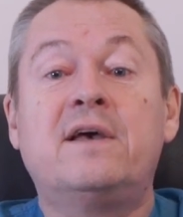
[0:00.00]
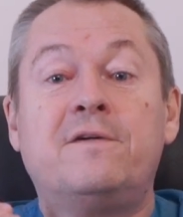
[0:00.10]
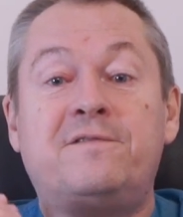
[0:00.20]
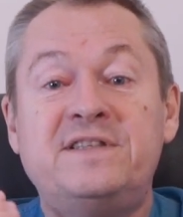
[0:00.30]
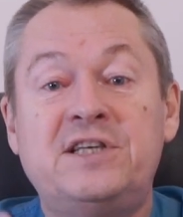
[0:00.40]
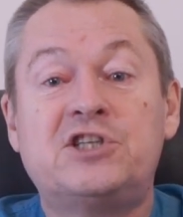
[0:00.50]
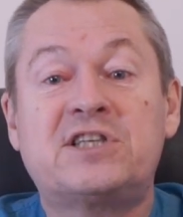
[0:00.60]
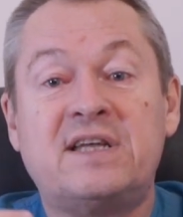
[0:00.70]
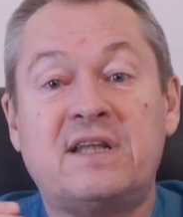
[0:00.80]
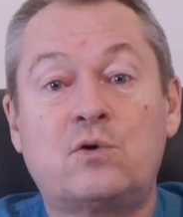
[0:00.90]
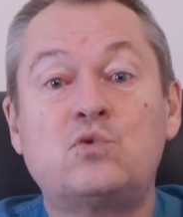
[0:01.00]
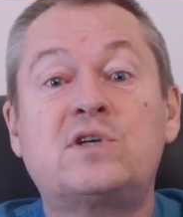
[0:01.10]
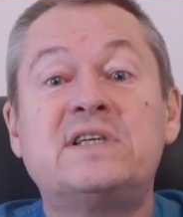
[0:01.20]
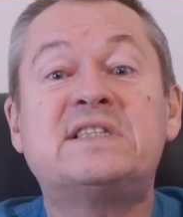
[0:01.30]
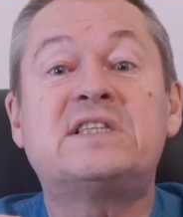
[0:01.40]
физической
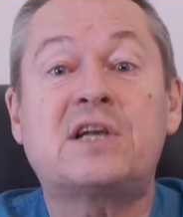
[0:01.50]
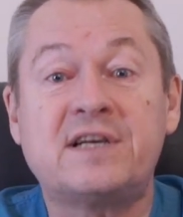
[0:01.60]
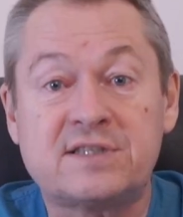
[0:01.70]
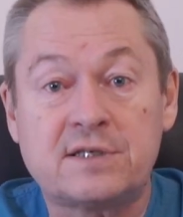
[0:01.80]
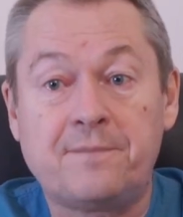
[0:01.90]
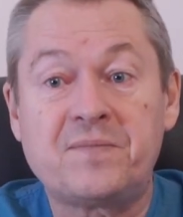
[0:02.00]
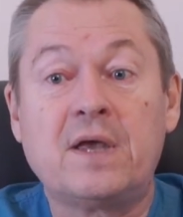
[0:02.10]
нагрузкой стресс.